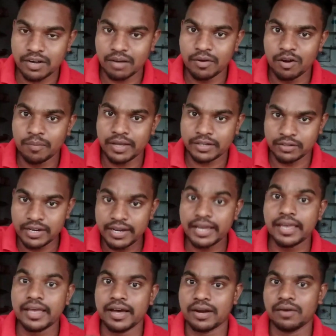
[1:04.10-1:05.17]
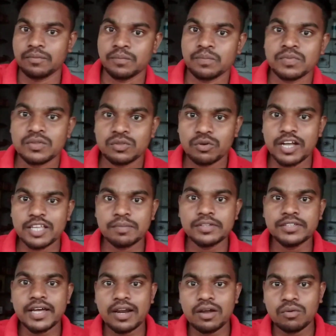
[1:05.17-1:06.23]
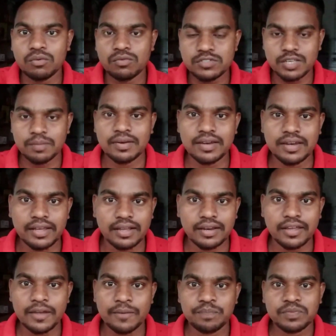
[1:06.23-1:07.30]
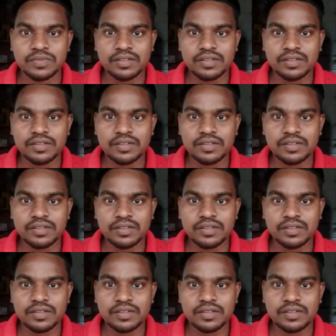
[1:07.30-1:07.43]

वाला वीडियो मैं लेके आ रहा हूँ तो गैस मैं जा रहा हूँ उनसे मिलने के लिए